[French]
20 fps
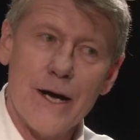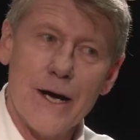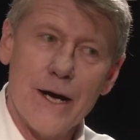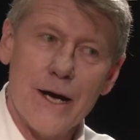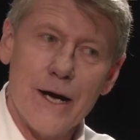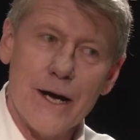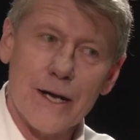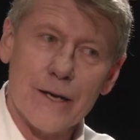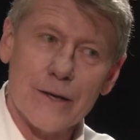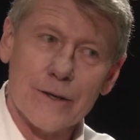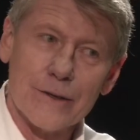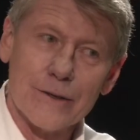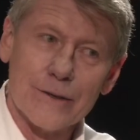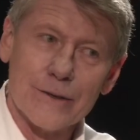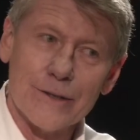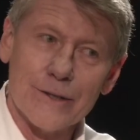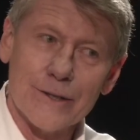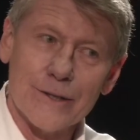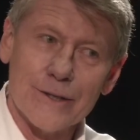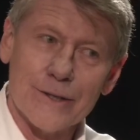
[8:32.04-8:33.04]
Alors,
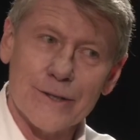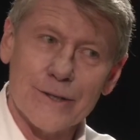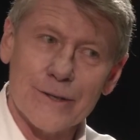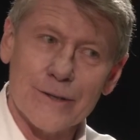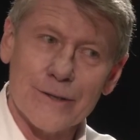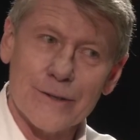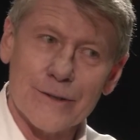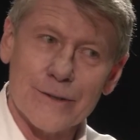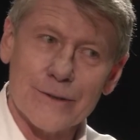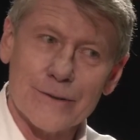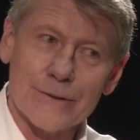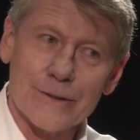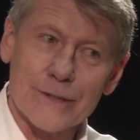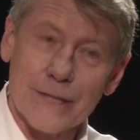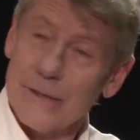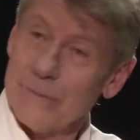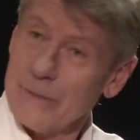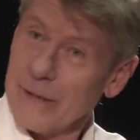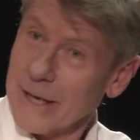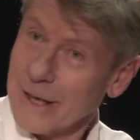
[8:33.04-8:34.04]
euh,
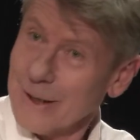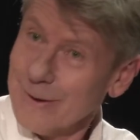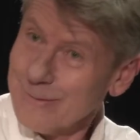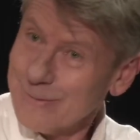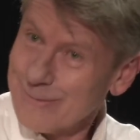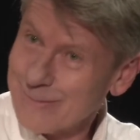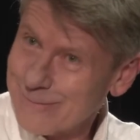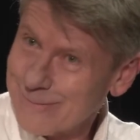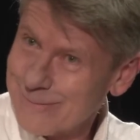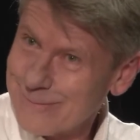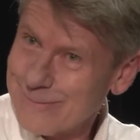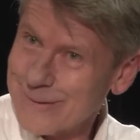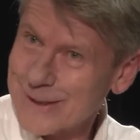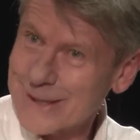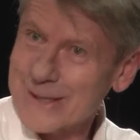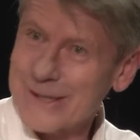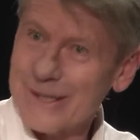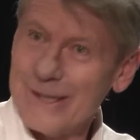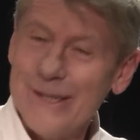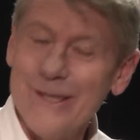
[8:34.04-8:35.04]
très bien,
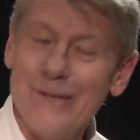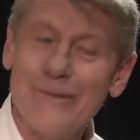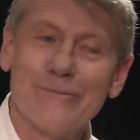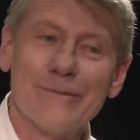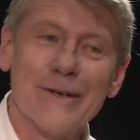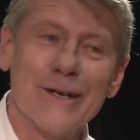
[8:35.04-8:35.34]
merci.